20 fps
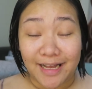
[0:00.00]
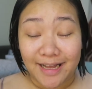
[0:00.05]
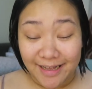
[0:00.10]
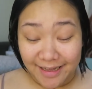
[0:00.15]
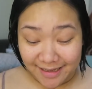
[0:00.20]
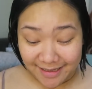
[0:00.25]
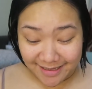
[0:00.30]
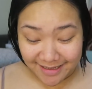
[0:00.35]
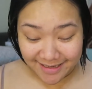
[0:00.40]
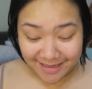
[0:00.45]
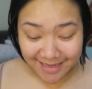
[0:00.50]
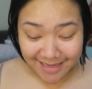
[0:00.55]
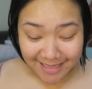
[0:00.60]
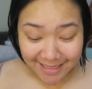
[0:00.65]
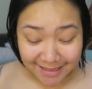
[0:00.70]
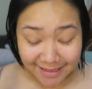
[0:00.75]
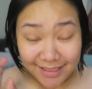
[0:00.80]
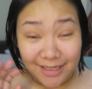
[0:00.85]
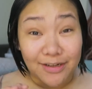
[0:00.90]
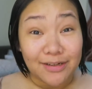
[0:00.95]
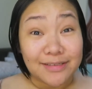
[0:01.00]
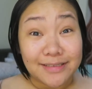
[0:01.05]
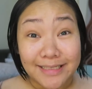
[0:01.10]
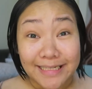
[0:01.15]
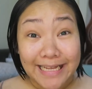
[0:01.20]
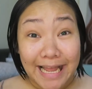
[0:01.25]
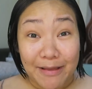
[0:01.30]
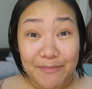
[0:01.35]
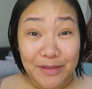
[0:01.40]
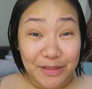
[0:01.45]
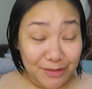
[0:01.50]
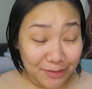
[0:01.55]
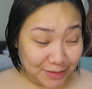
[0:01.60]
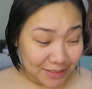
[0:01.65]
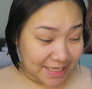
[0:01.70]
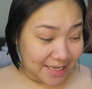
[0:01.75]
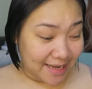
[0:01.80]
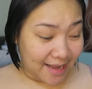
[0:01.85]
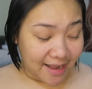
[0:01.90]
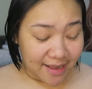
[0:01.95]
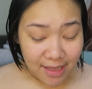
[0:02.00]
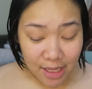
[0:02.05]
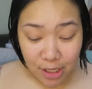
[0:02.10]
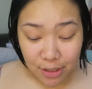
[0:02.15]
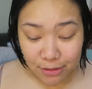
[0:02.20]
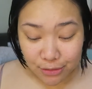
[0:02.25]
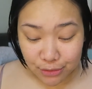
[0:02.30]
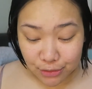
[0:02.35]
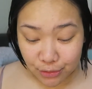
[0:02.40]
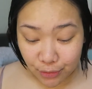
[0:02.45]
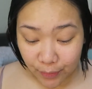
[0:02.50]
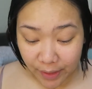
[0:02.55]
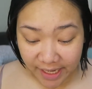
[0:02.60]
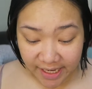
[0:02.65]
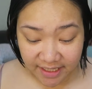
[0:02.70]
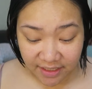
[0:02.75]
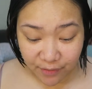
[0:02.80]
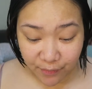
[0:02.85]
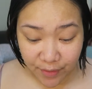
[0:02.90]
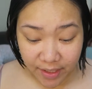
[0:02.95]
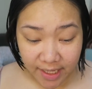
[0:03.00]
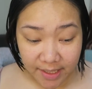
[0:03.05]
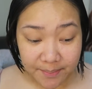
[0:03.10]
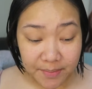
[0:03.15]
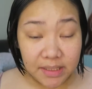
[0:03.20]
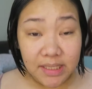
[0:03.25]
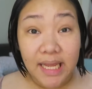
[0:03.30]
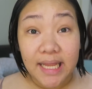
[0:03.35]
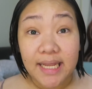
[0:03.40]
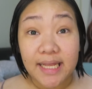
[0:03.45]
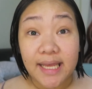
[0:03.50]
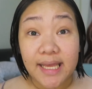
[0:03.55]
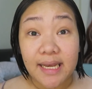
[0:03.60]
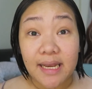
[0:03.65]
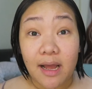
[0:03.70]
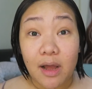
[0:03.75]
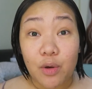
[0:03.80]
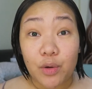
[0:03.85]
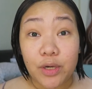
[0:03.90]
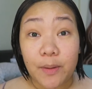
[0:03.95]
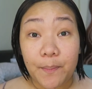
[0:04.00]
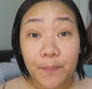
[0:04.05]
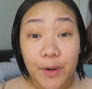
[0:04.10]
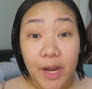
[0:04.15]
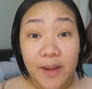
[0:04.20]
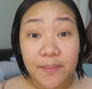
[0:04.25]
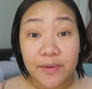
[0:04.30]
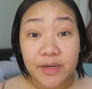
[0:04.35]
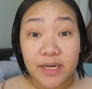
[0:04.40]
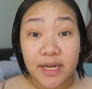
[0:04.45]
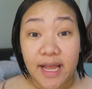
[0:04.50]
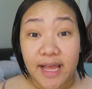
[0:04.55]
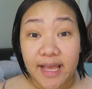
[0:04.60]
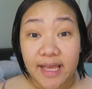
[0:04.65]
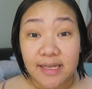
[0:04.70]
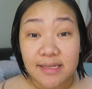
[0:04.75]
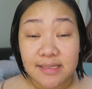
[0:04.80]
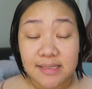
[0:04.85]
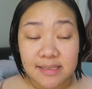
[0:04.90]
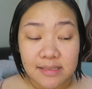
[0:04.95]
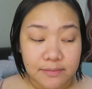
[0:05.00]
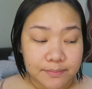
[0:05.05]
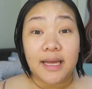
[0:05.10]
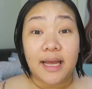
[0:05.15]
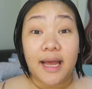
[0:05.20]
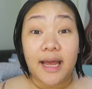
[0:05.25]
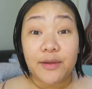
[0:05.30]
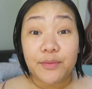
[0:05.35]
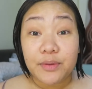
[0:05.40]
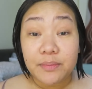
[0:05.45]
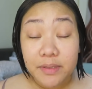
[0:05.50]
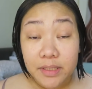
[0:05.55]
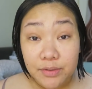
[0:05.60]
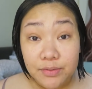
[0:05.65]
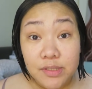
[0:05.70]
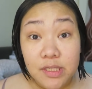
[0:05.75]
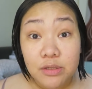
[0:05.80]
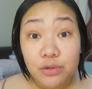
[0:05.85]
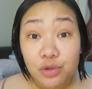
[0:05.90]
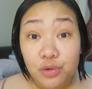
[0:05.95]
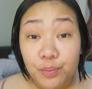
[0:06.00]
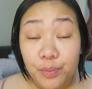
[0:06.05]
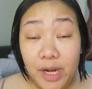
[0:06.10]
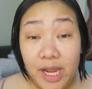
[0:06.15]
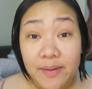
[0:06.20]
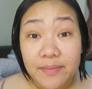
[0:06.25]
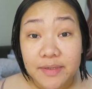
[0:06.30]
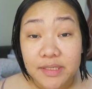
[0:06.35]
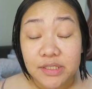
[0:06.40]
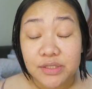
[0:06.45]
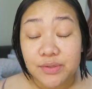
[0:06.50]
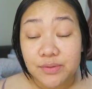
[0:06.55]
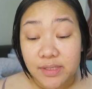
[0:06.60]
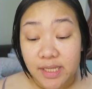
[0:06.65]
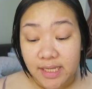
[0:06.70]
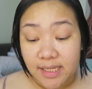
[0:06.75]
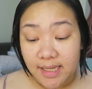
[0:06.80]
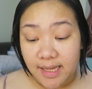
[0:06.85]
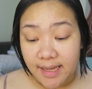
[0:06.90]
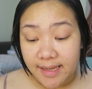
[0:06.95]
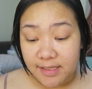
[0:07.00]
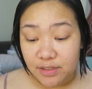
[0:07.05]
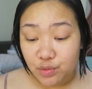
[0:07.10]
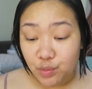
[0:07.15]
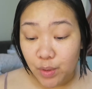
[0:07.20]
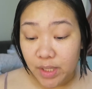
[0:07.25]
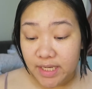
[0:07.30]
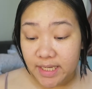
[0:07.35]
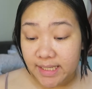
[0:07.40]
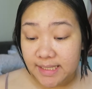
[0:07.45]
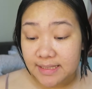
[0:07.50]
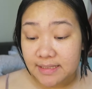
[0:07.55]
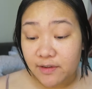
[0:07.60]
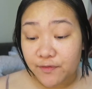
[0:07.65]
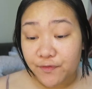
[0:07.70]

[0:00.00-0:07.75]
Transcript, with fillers: na, na nagamit ko sila. So, anyway, maglalagay lang ako ng primer, guys. I will be using two primers today, guys. One is